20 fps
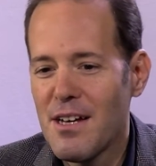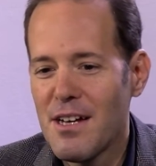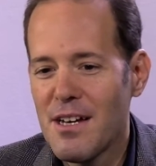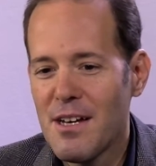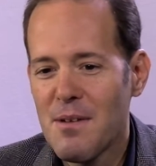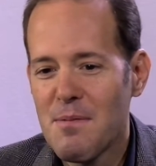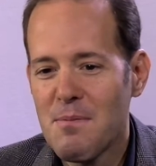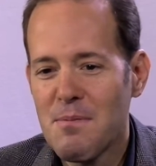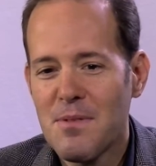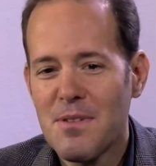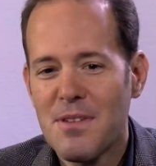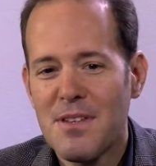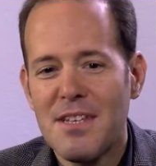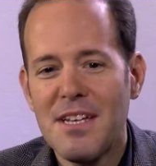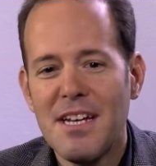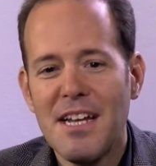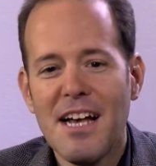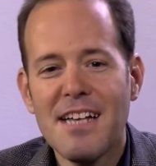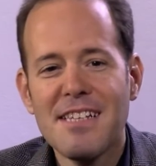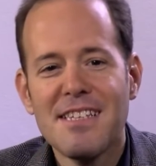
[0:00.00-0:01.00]
ähm,
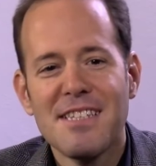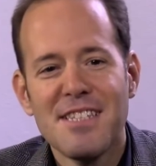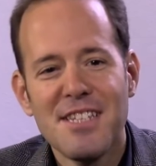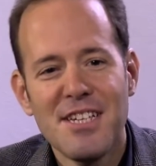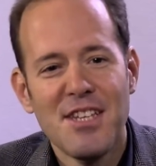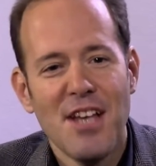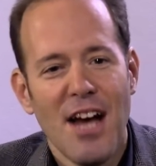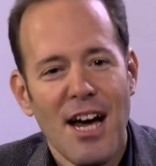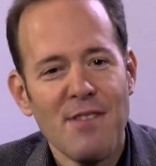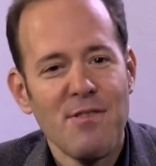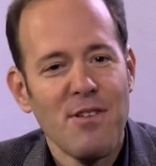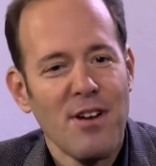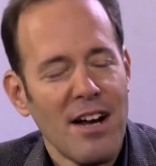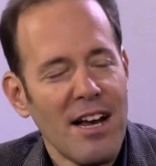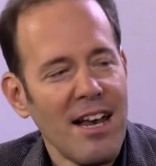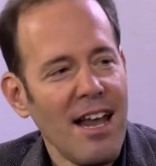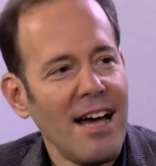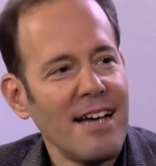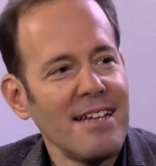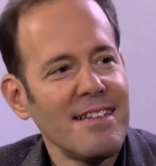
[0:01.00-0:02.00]
die lassen sich da einfach
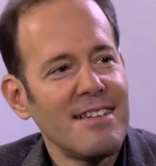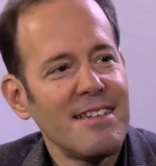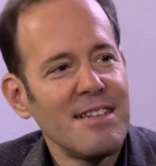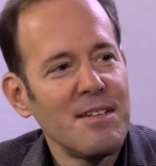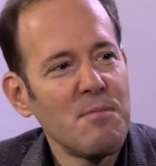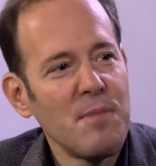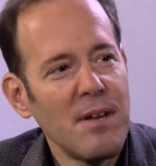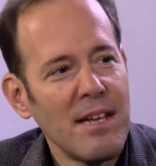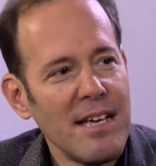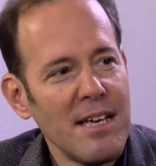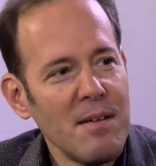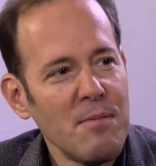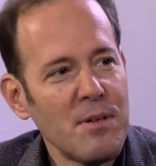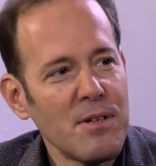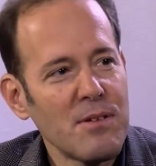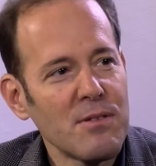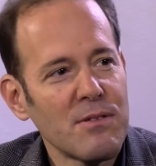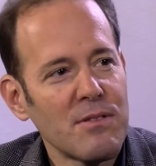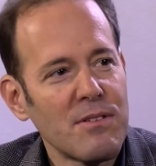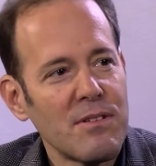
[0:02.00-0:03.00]
gleiten im
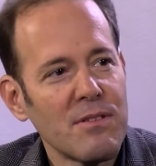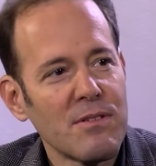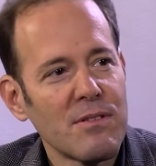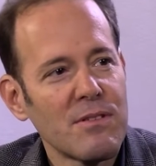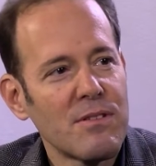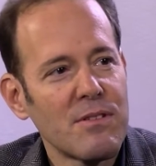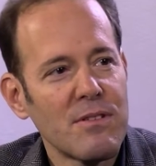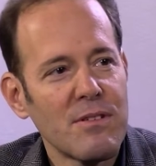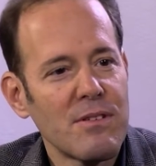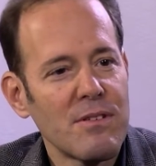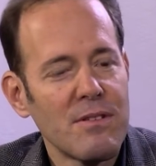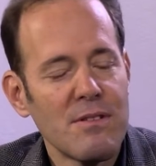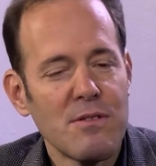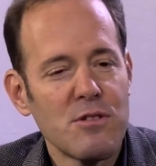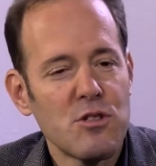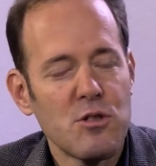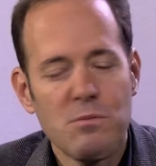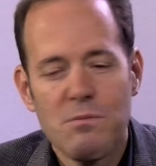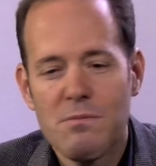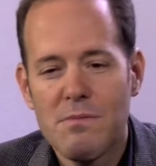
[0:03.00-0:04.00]
Leben und, und
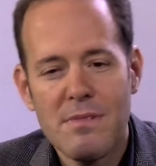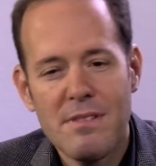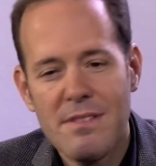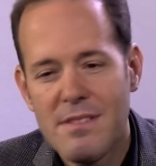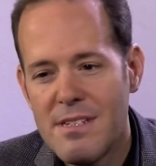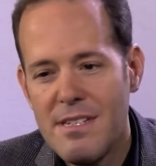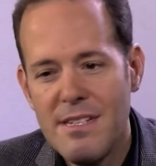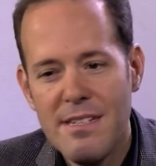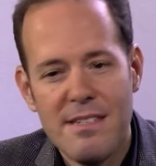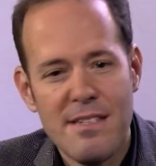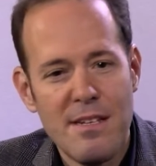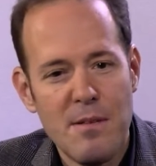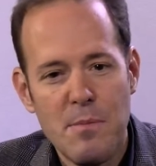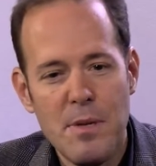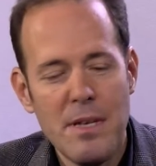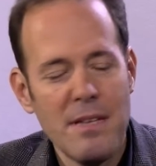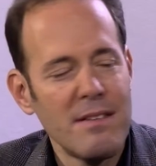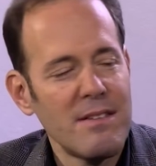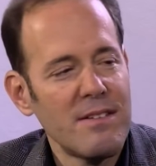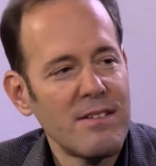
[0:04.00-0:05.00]
äh, es zieht sie
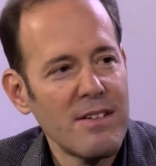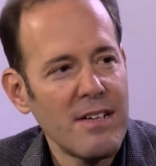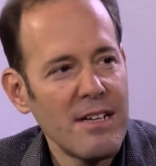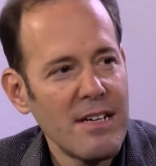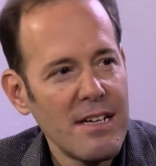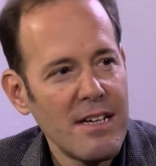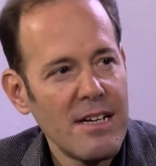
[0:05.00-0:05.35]
mit,